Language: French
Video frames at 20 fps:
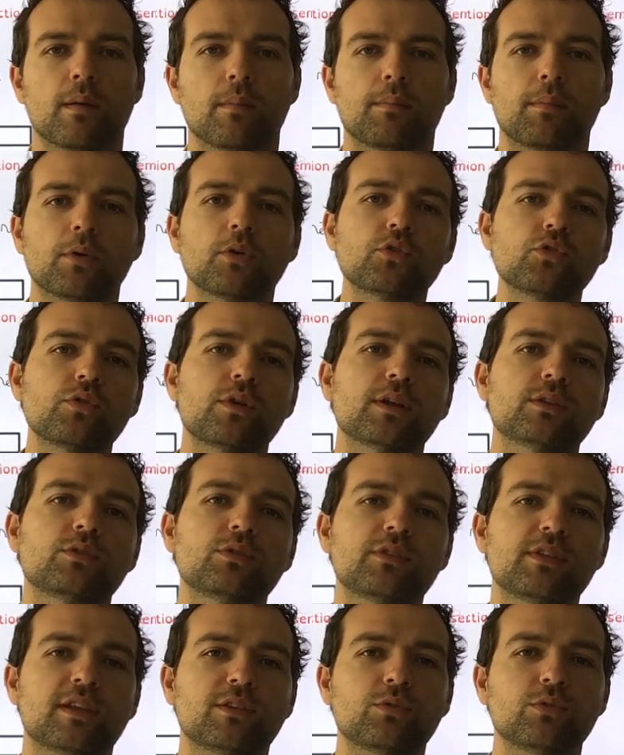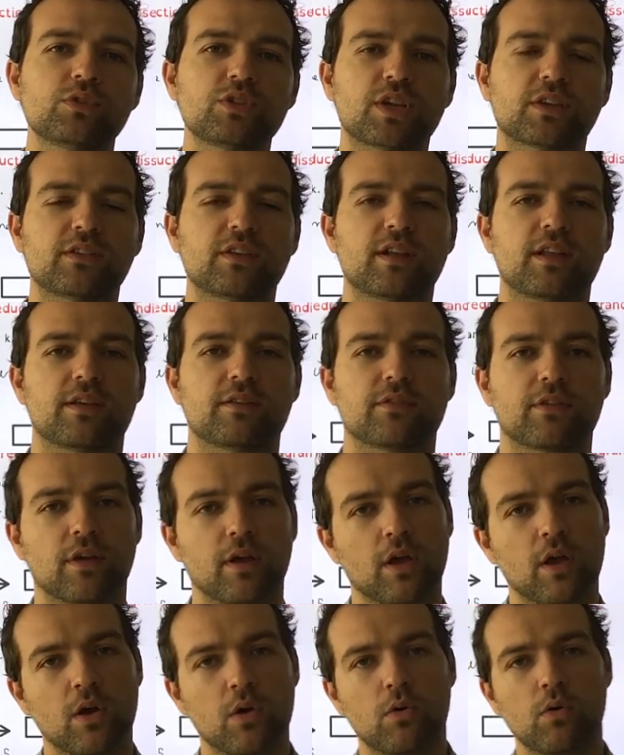Bonjour à toutes et à tous chers élèves.
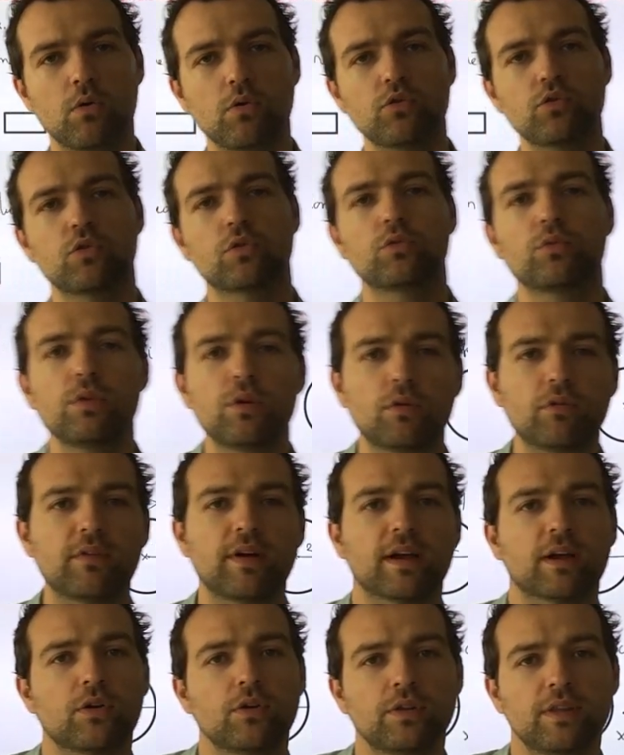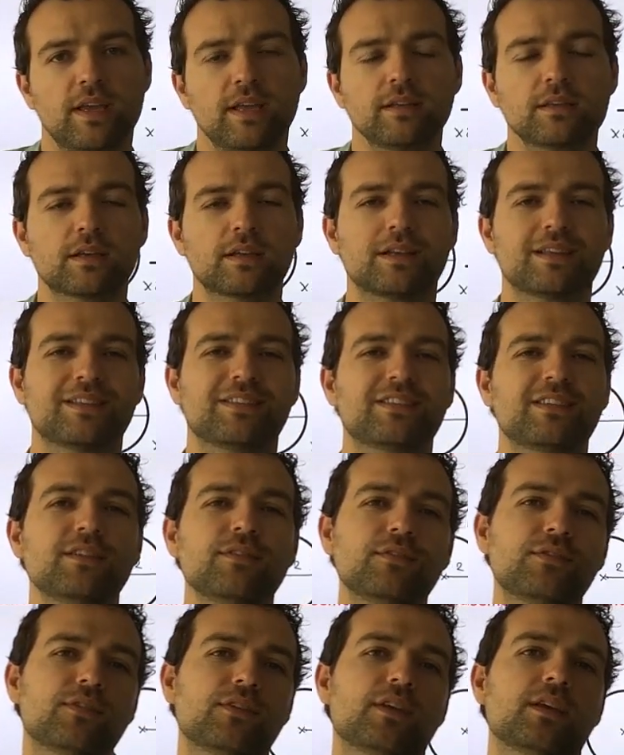Aujourd'hui on va connaître les
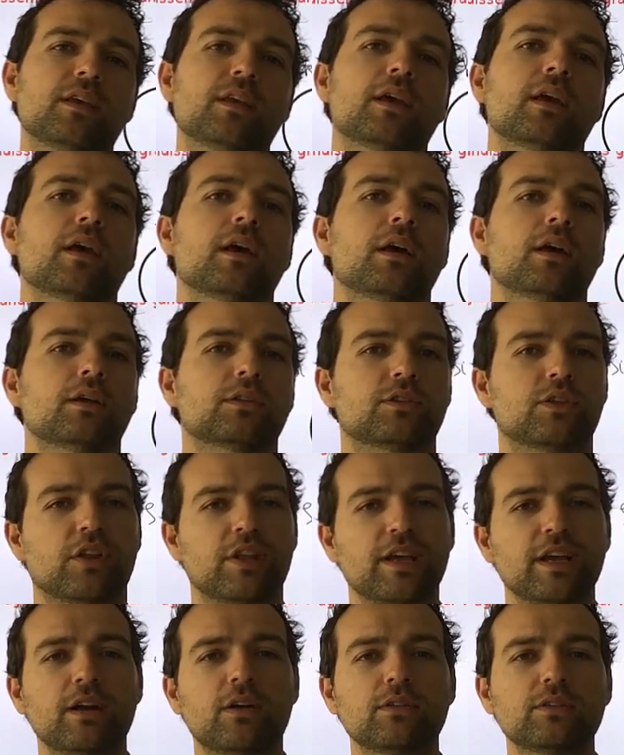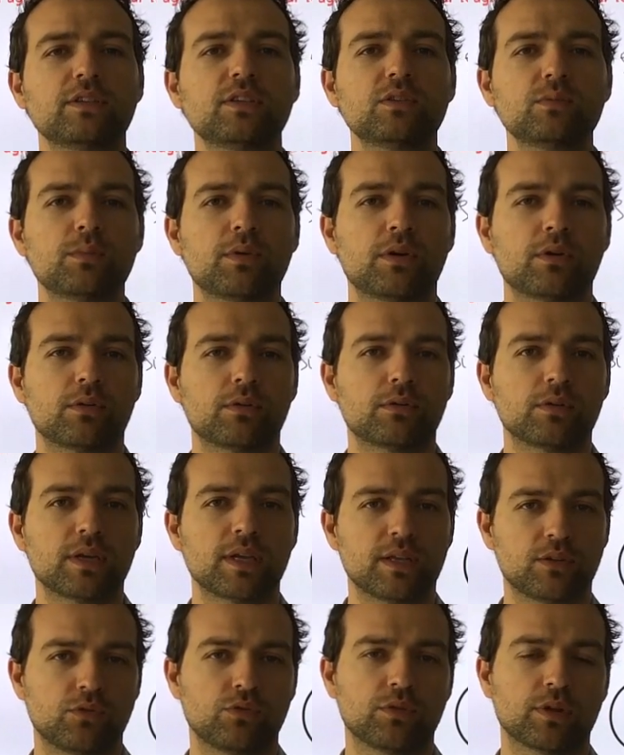effets d'un agrandissement
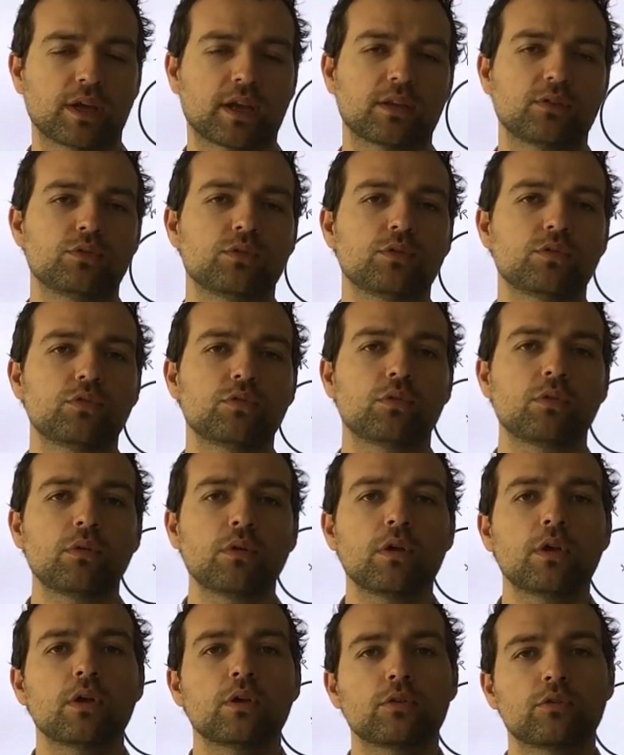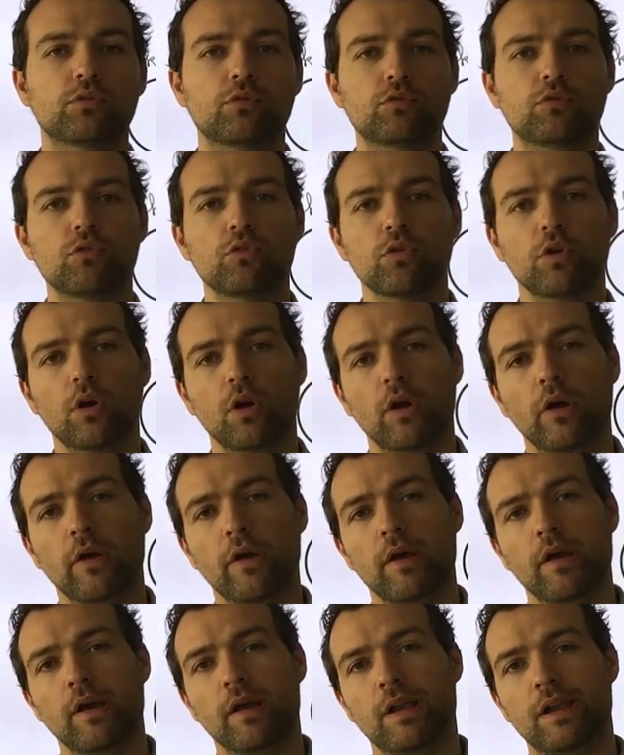et d'une réduction sur
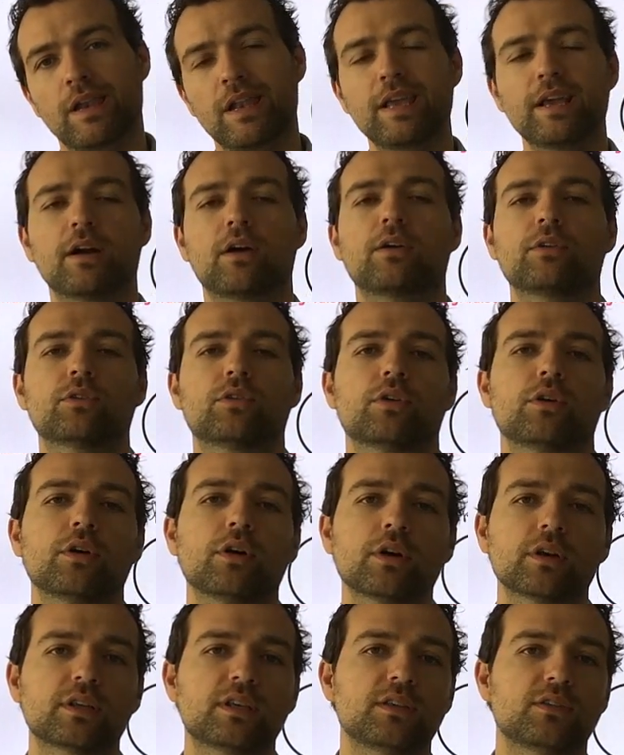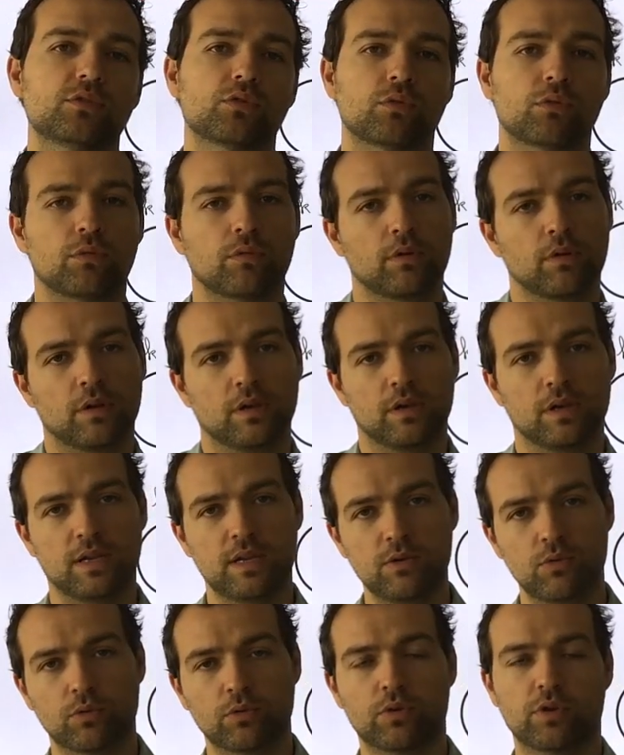les grandeurs qui sont les
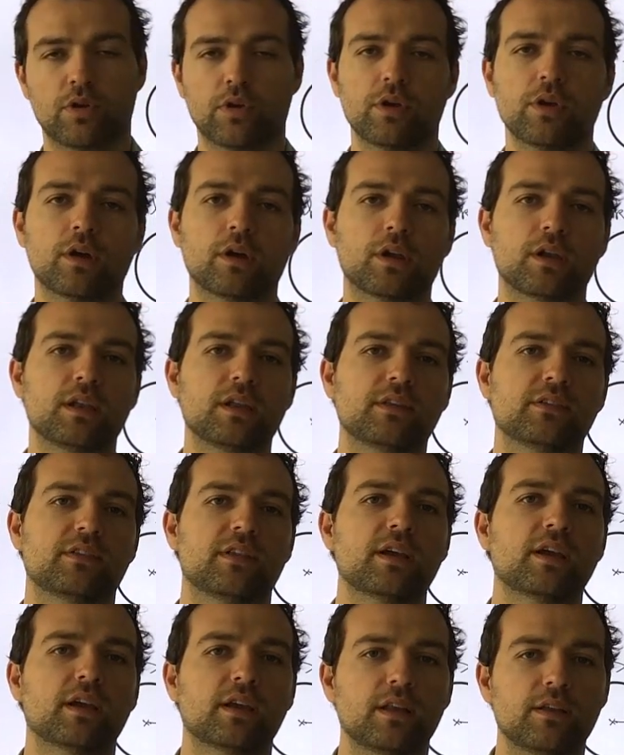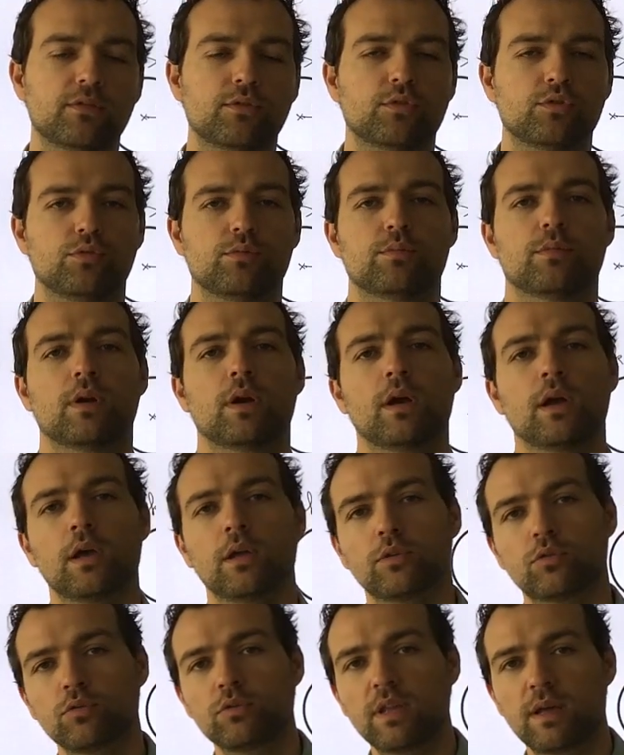longueurs, les airs et les volumes.
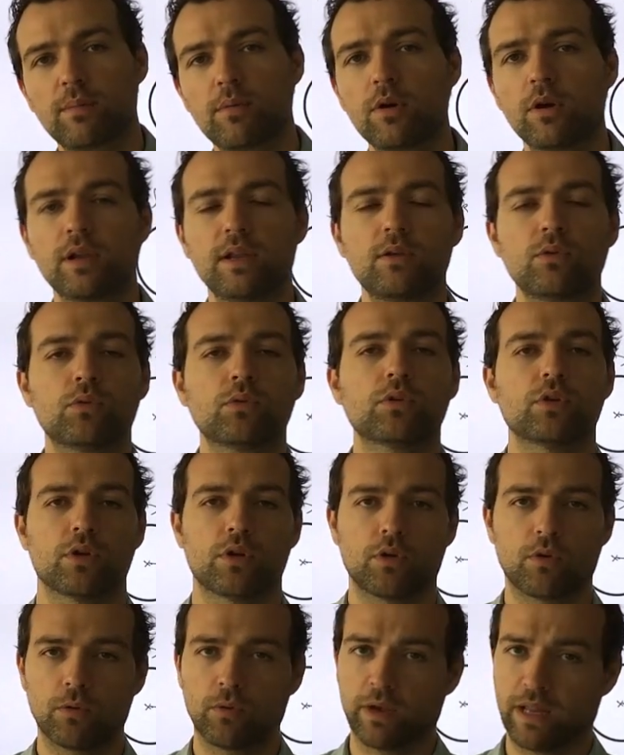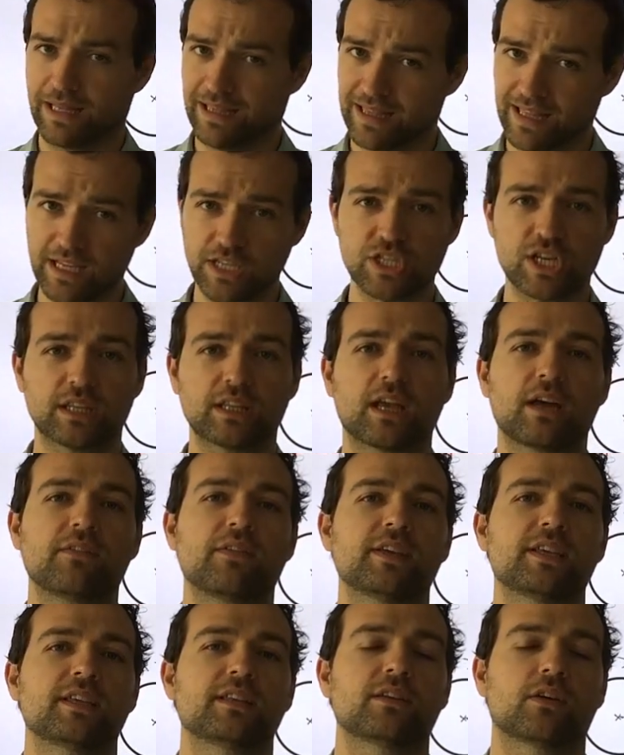Tout d'abord les longueurs, on l'a déjà
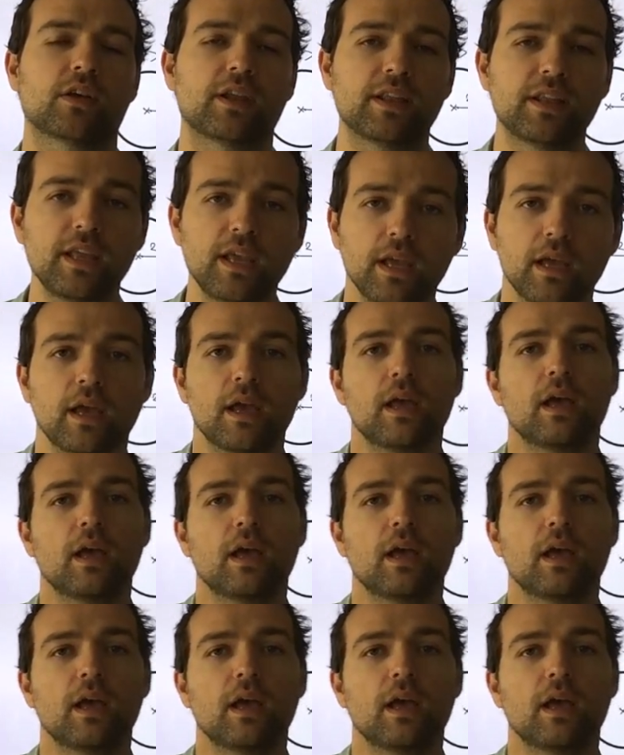travaillé dans l'année.